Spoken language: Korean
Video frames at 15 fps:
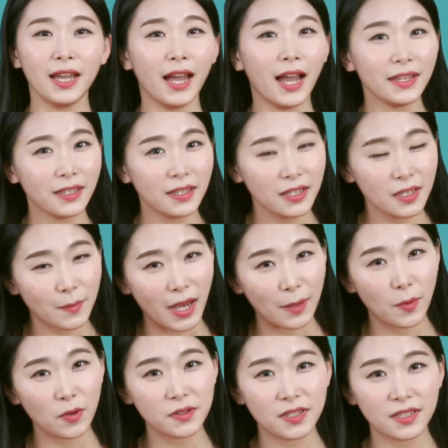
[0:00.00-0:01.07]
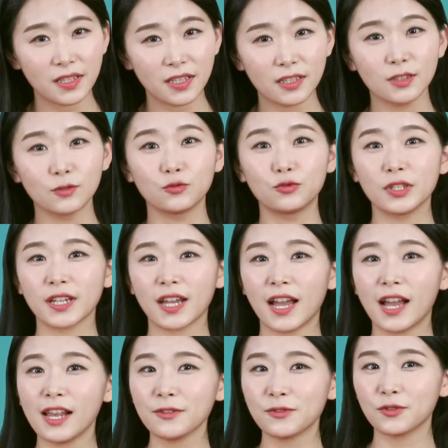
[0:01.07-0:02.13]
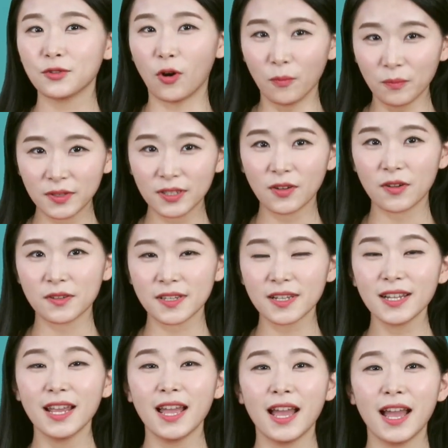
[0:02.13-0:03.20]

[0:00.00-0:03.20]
하나님 아버지는 우리가 할 수 없는 것을